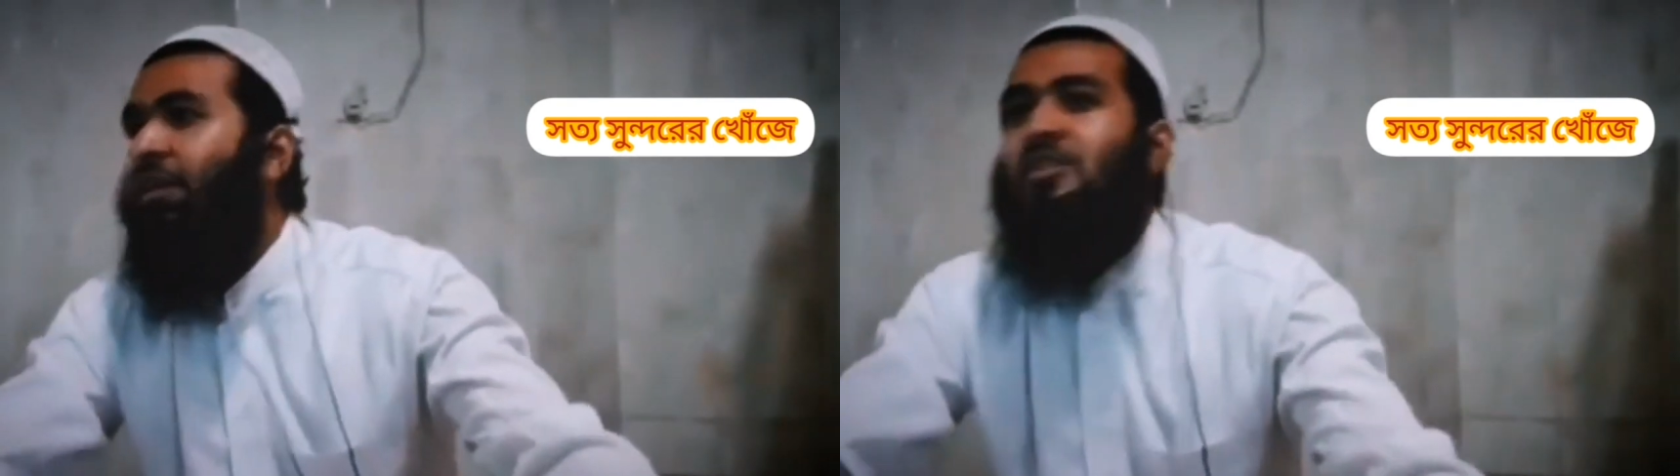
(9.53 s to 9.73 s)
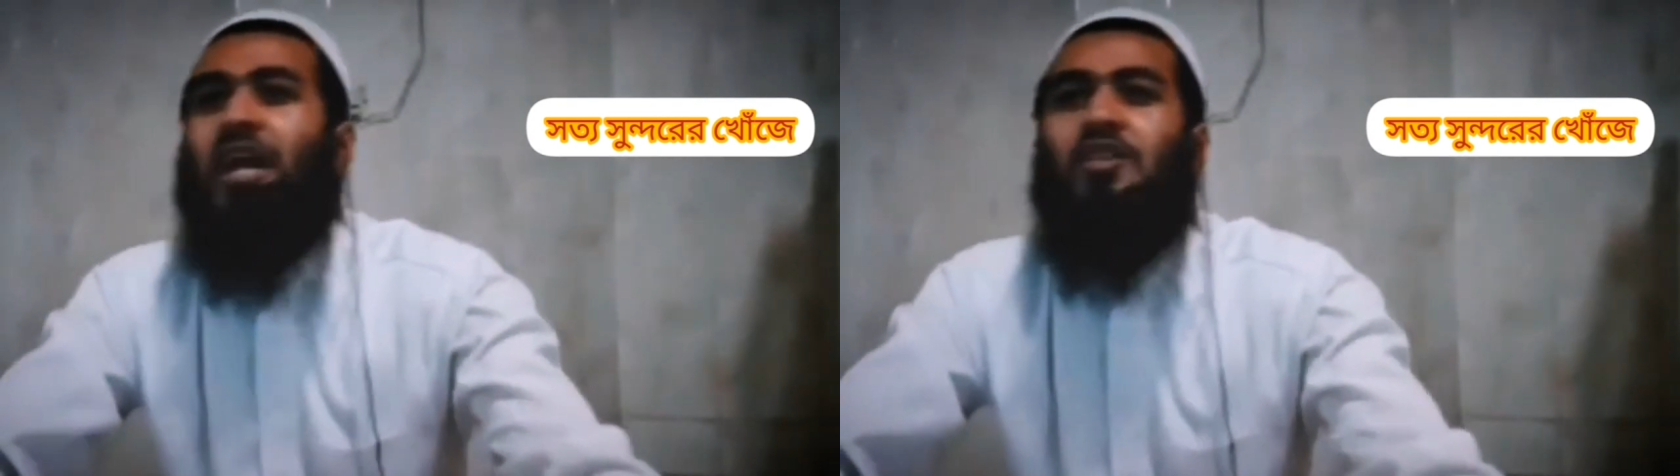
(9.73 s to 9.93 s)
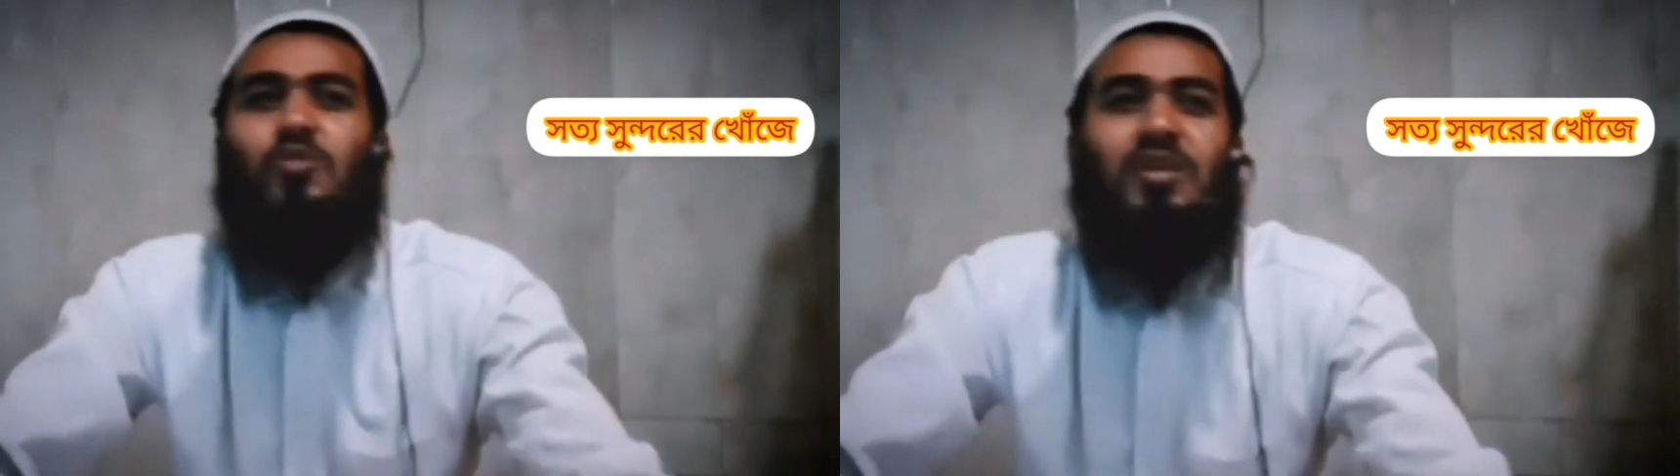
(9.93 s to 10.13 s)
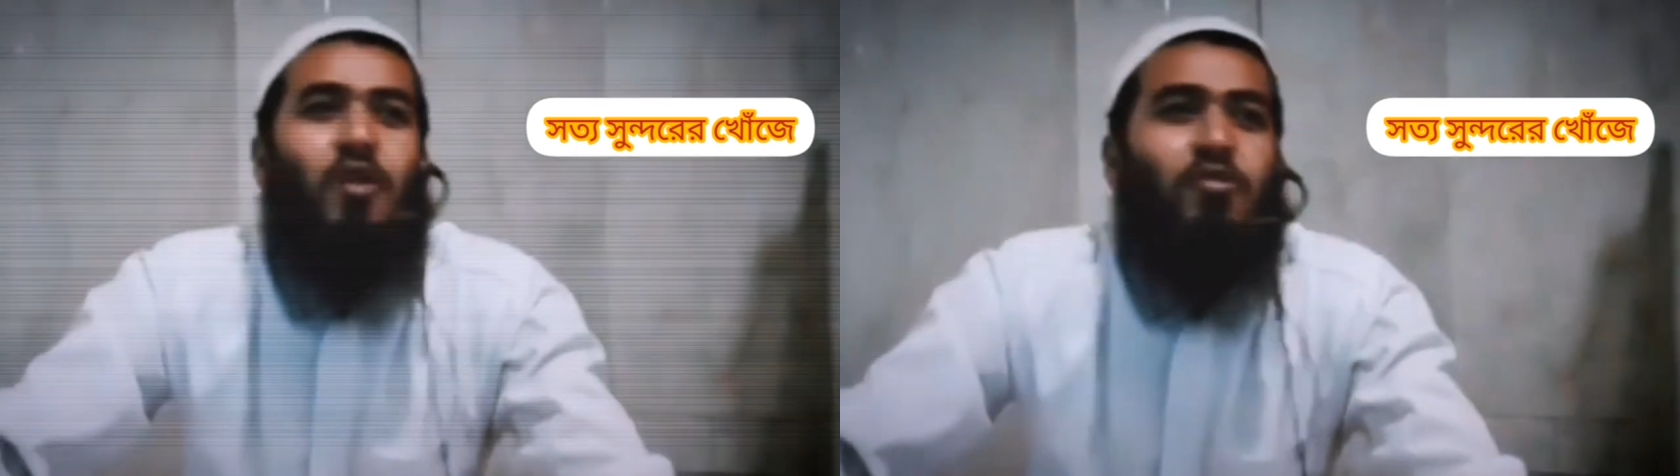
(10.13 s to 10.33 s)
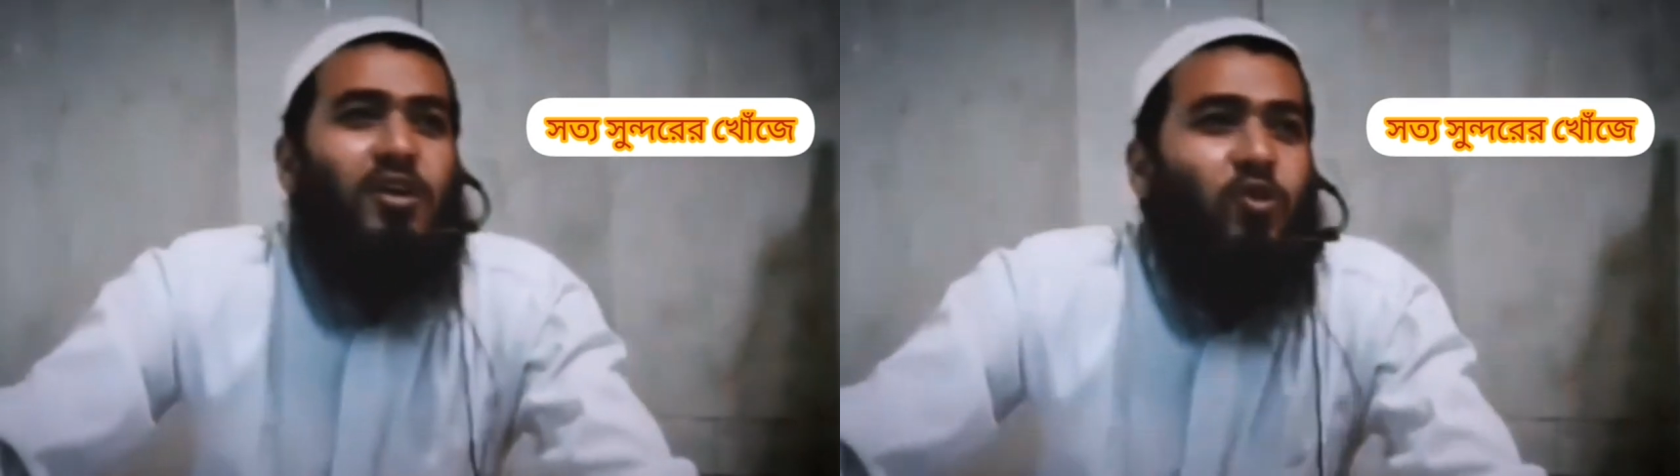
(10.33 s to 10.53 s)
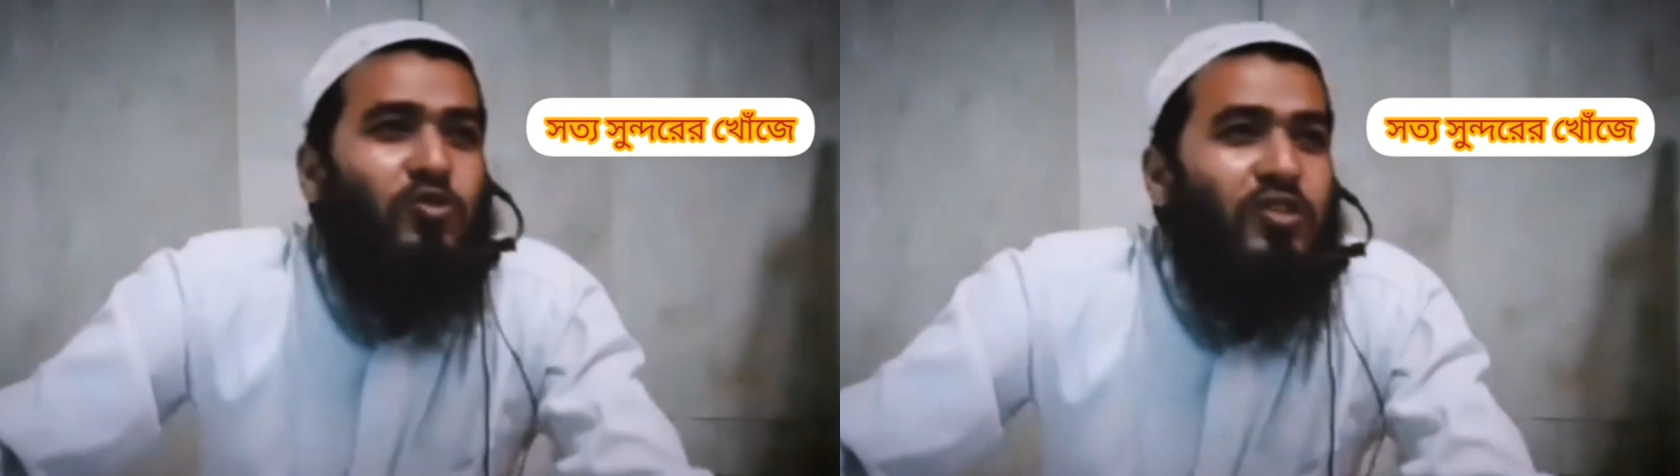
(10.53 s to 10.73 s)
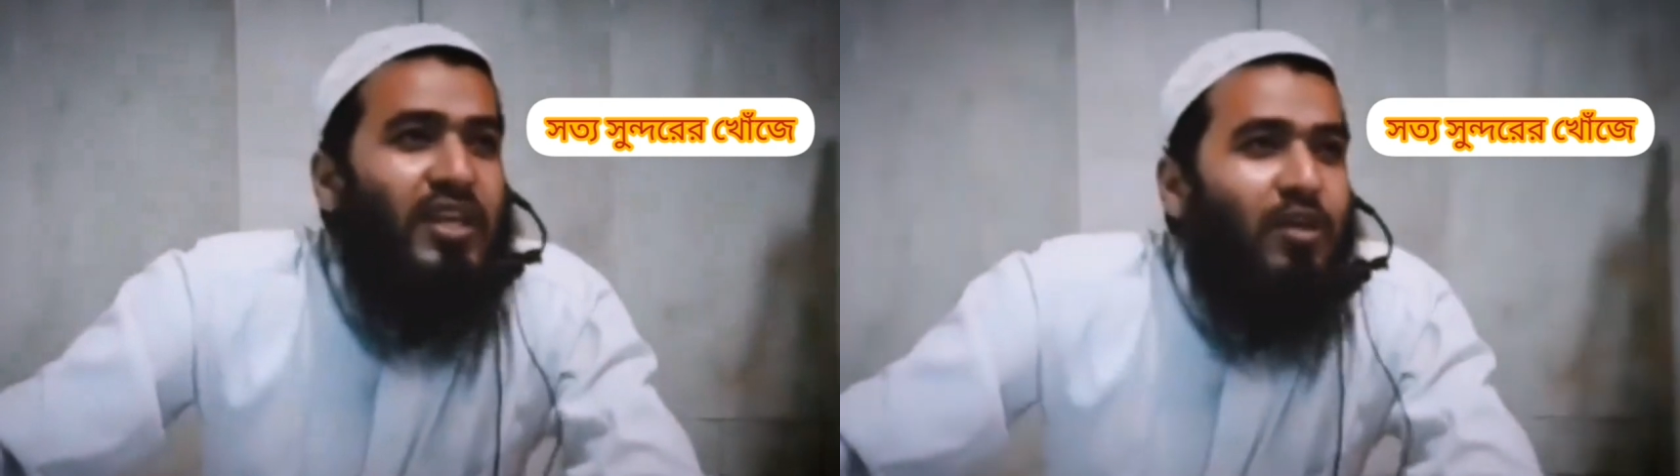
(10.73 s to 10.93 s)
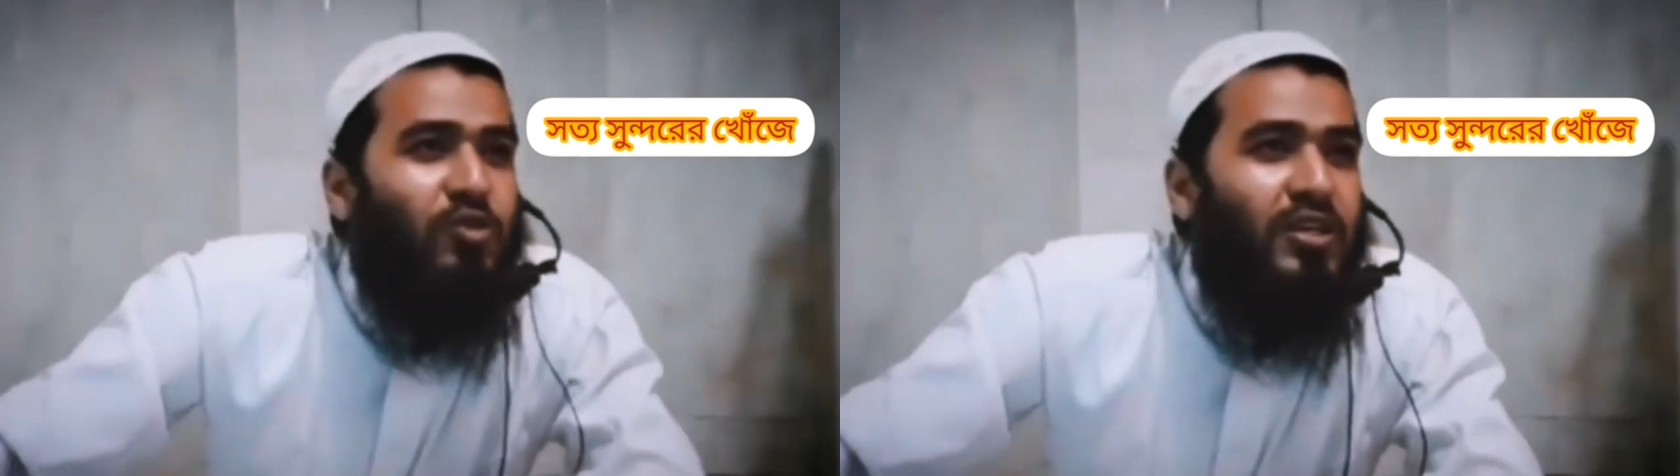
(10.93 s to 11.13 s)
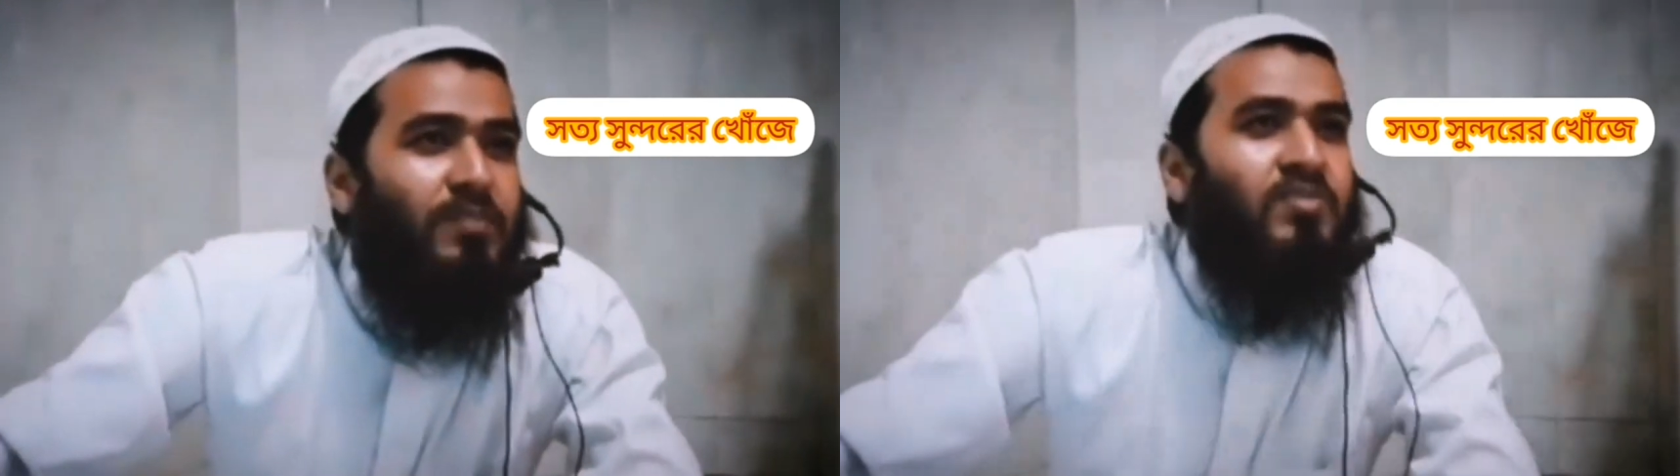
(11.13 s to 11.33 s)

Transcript: যা তুমি কাউকে করতে দেখনি